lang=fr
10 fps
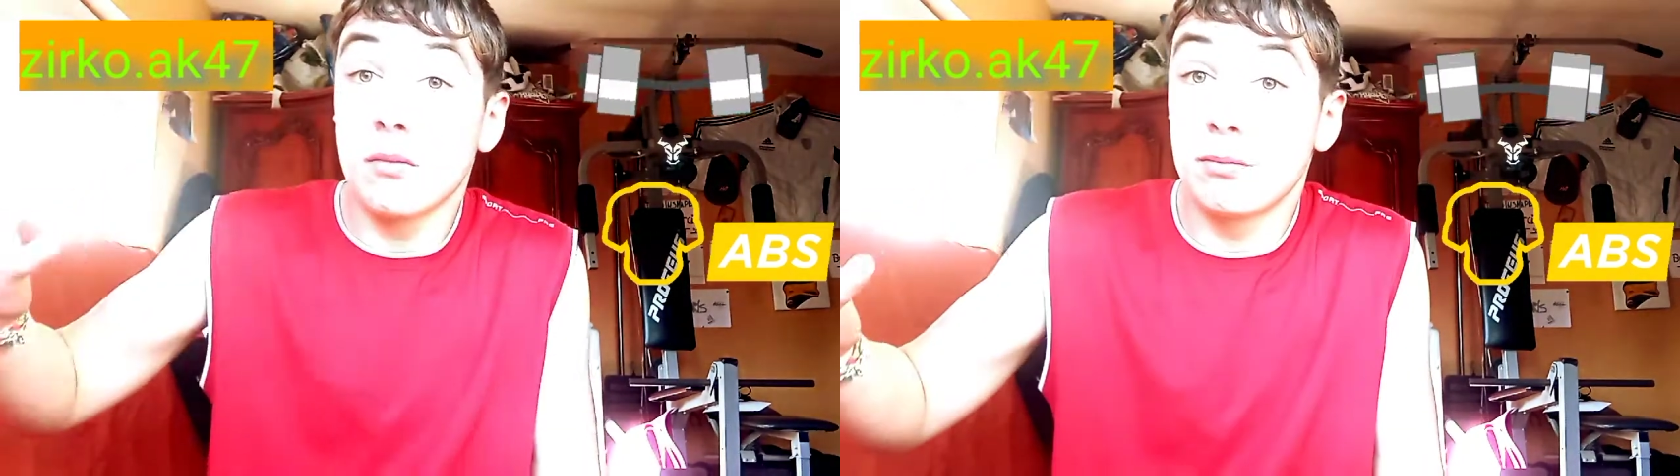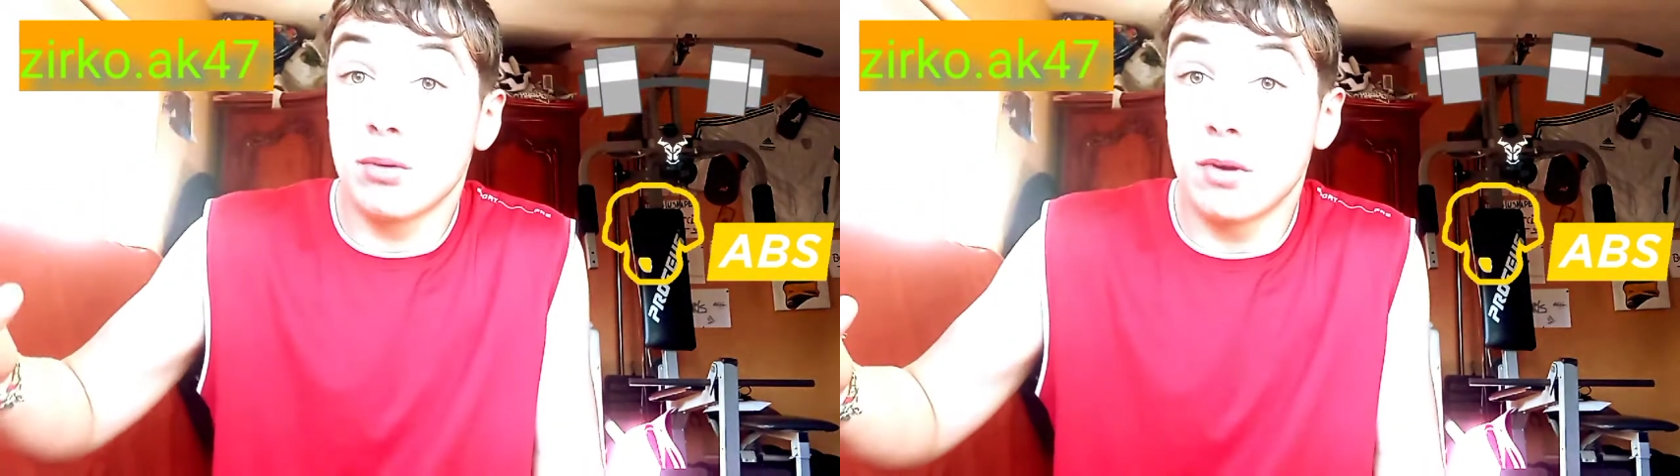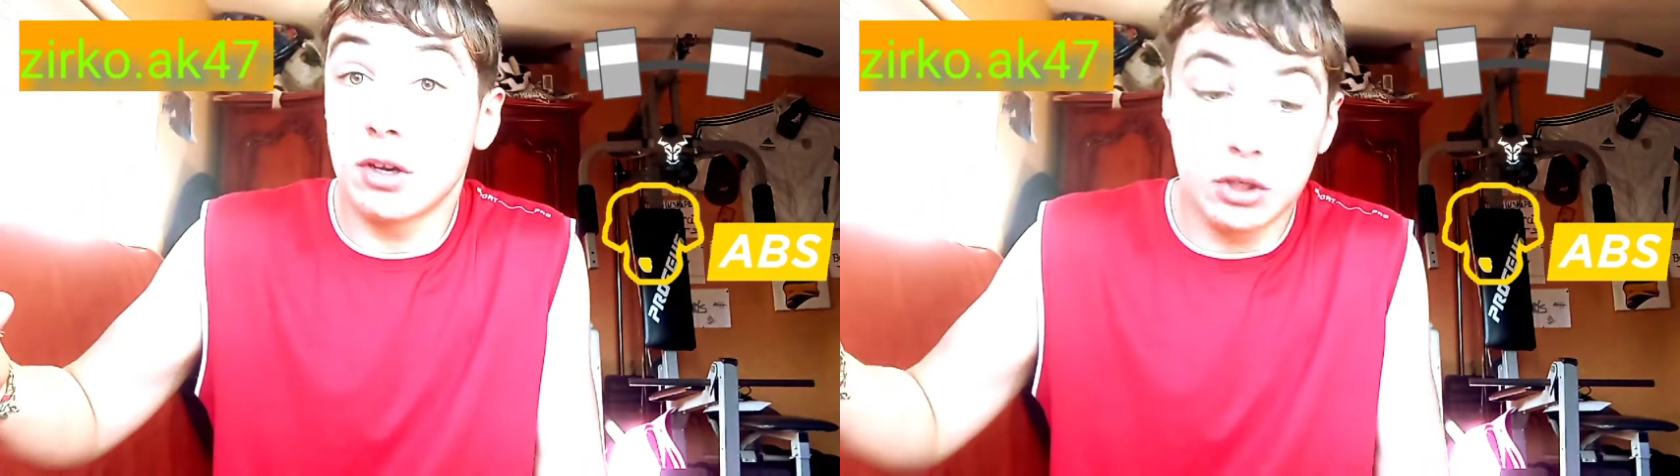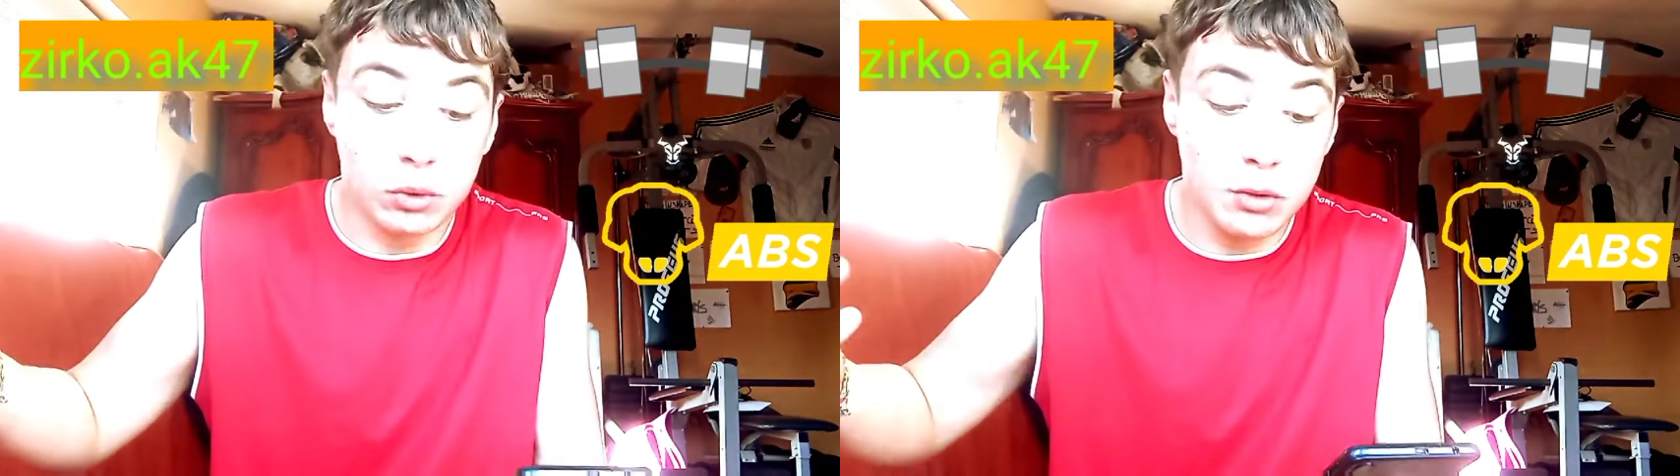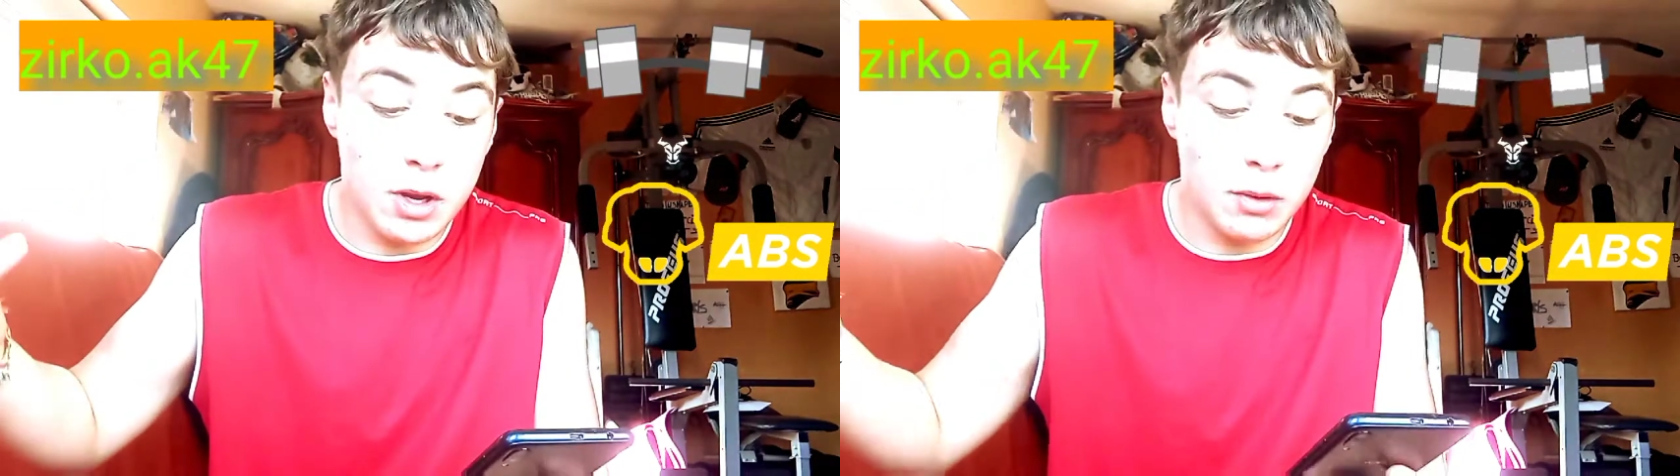comme pour
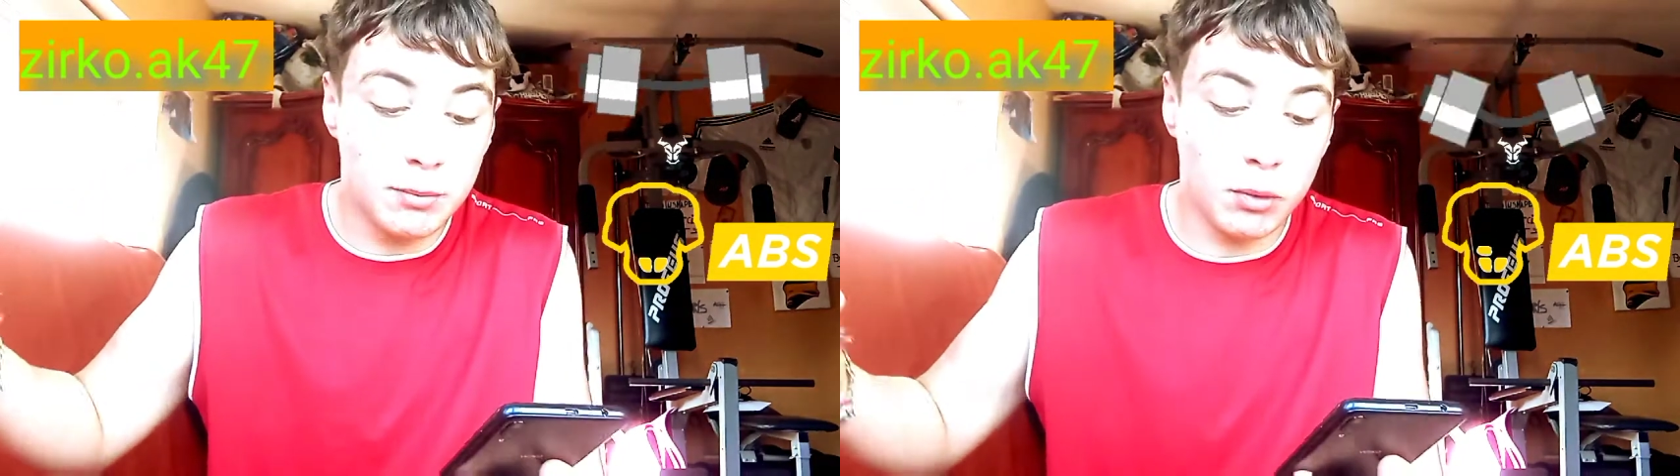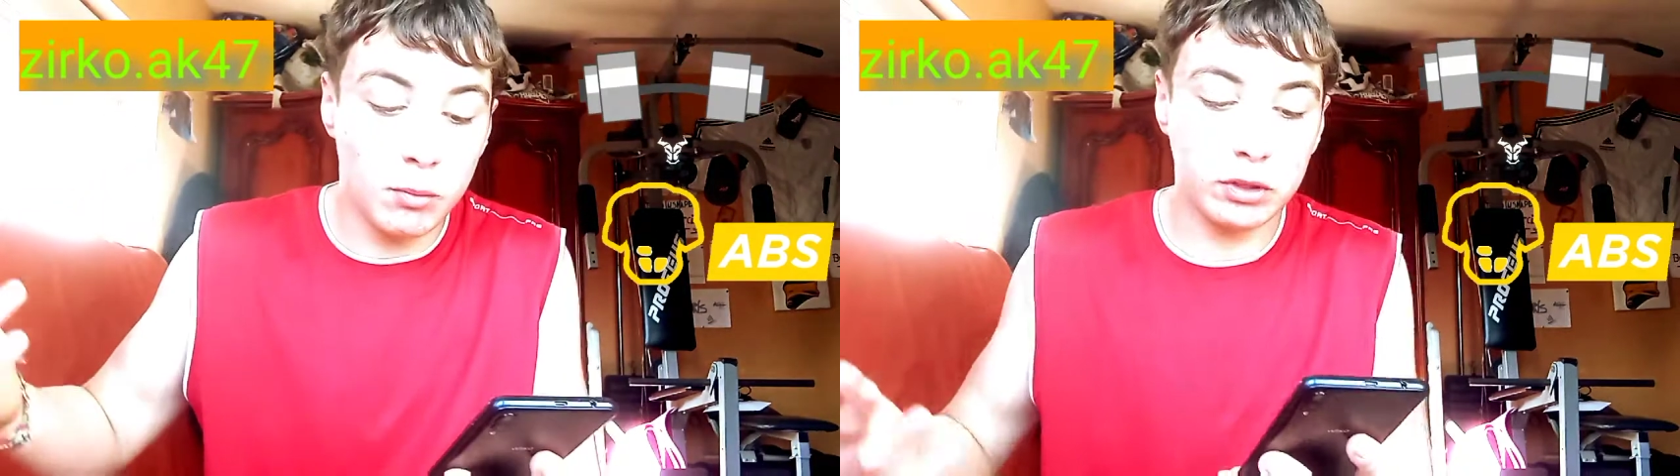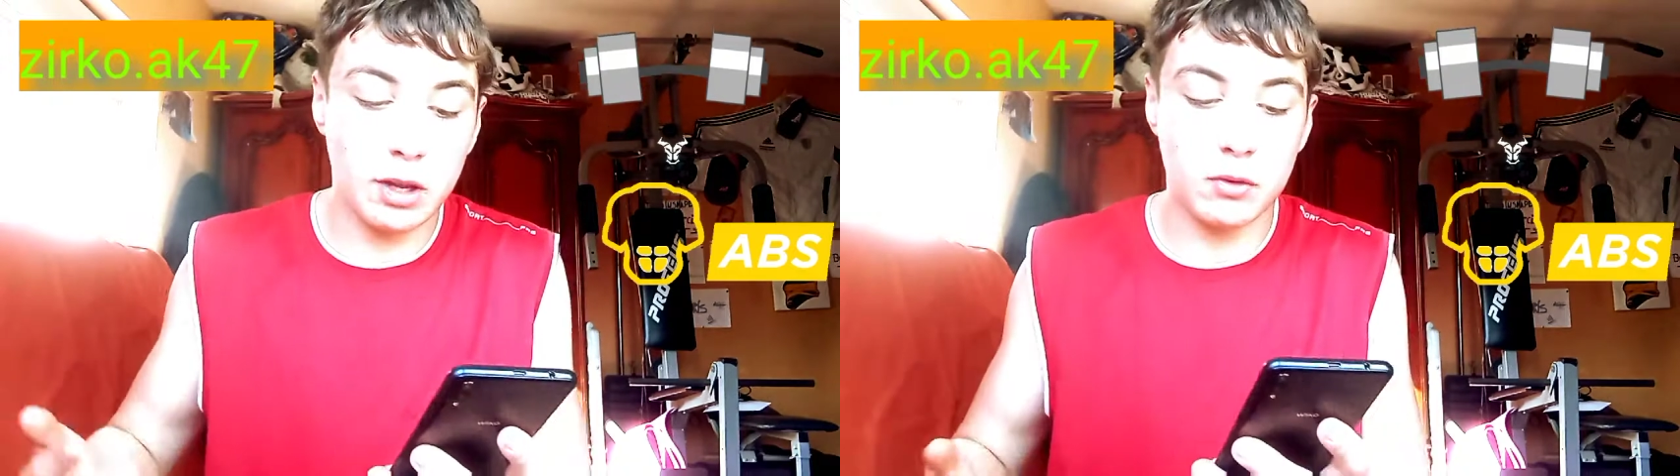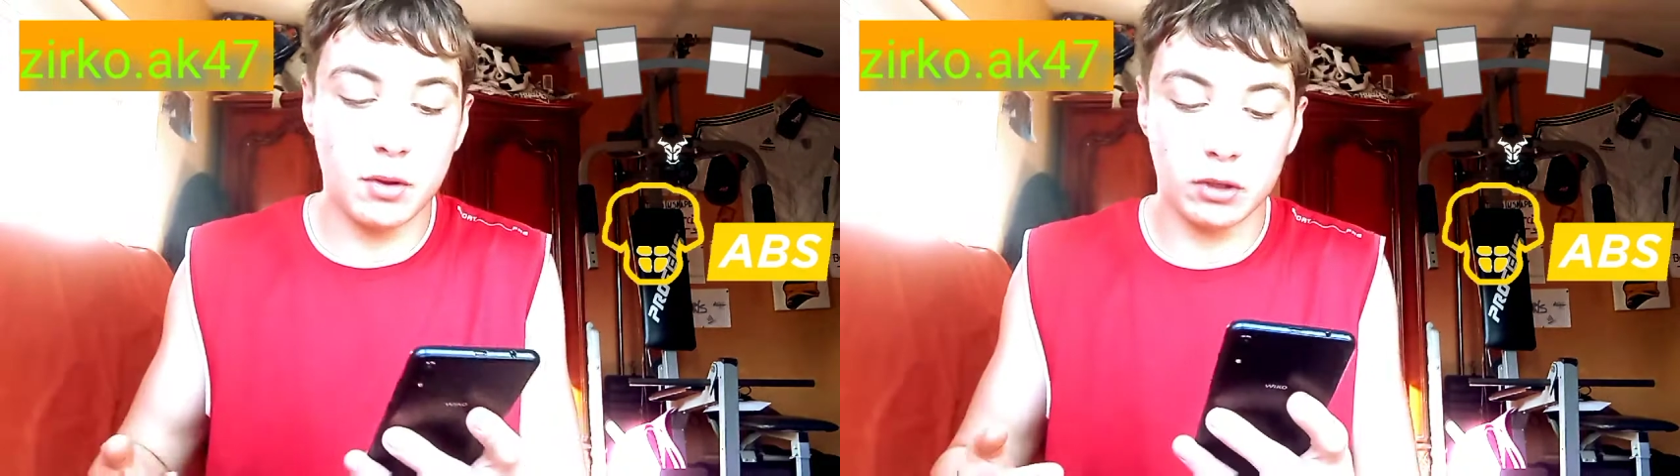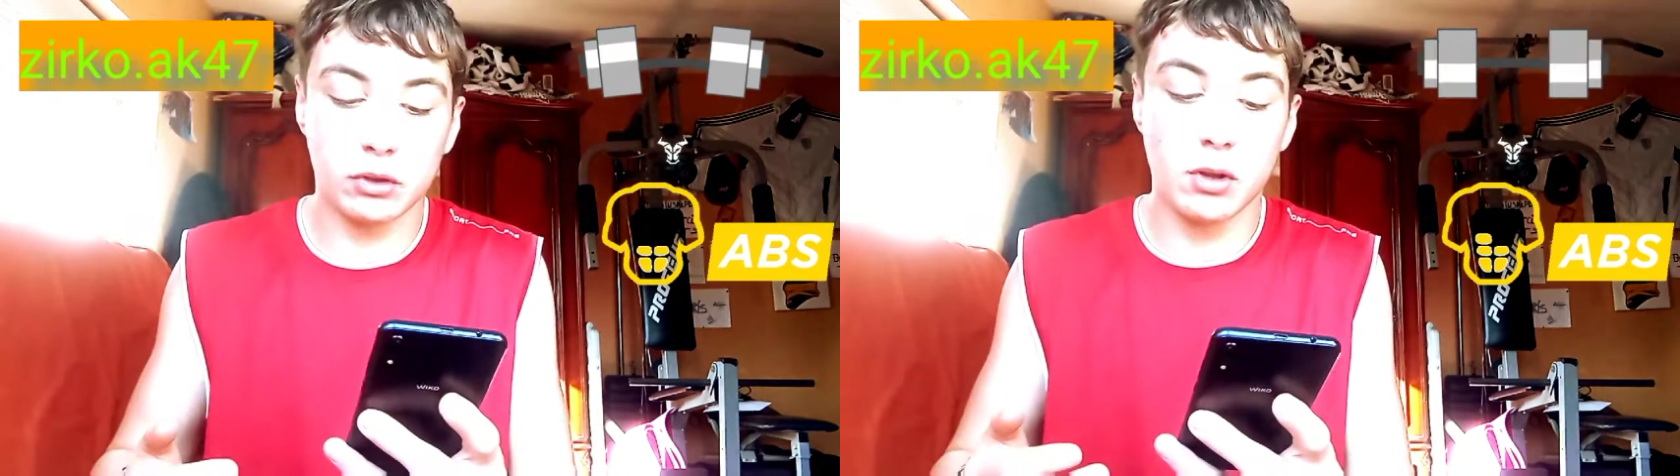ma chaîne YouTube et comme pour mon
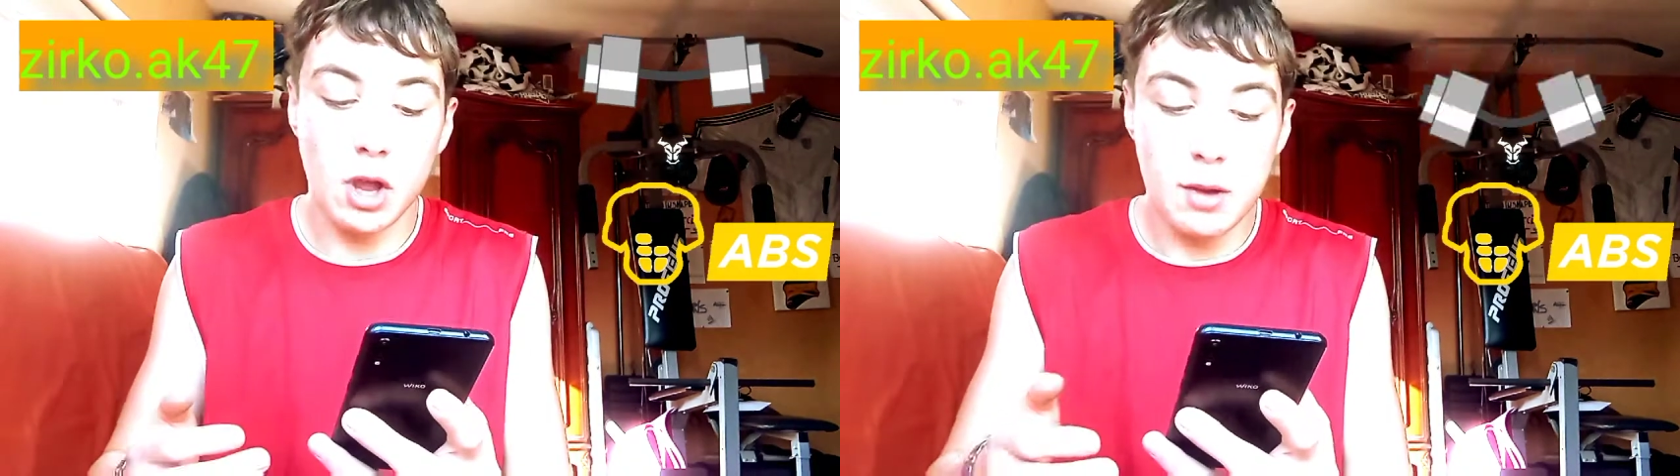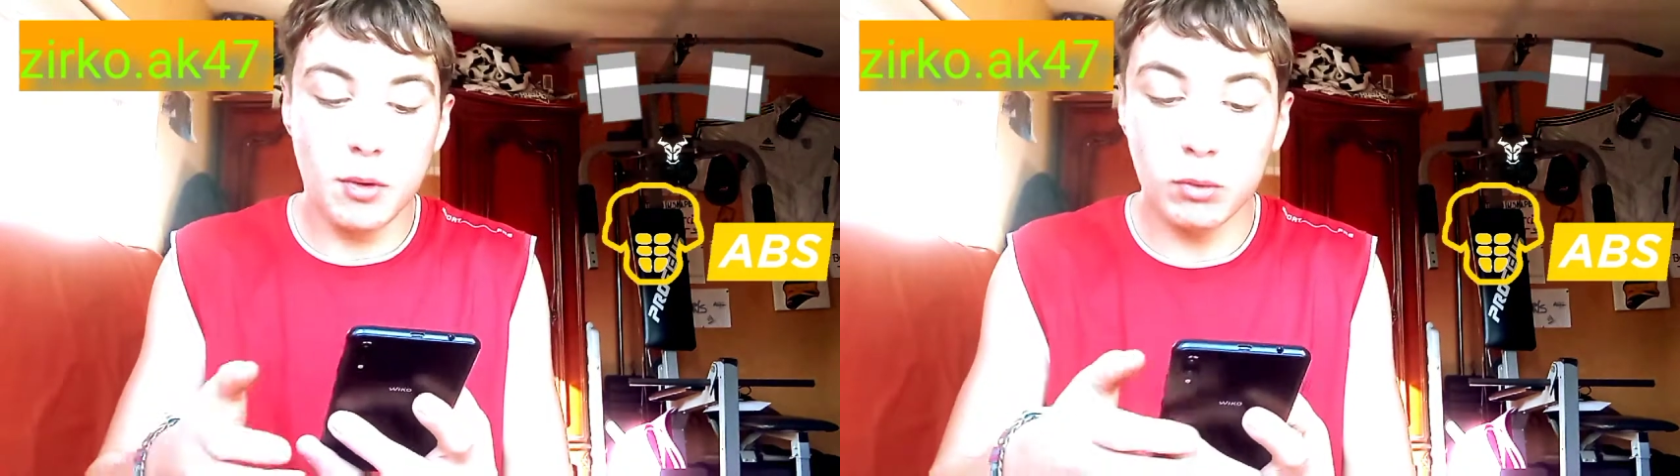Snap quoi parce que